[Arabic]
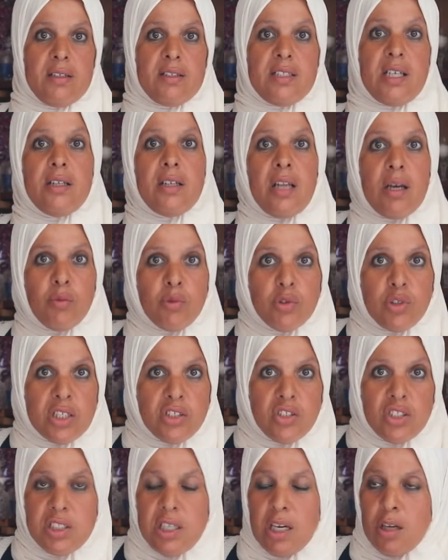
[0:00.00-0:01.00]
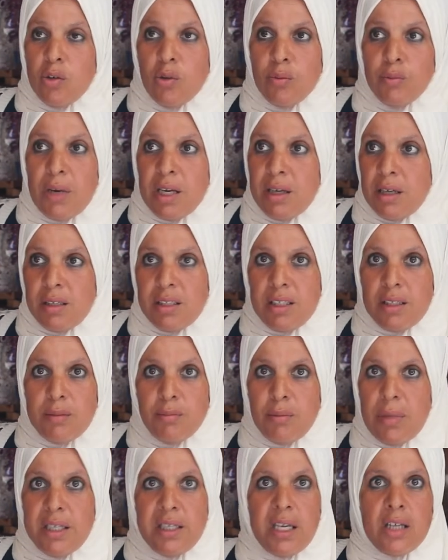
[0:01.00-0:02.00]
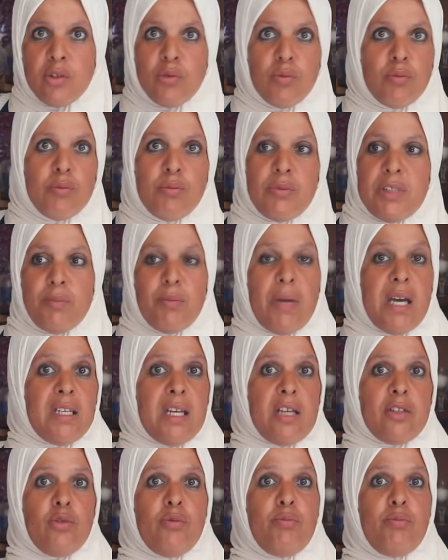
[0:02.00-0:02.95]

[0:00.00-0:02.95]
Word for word: حتى النموذج ديالو ما ما ما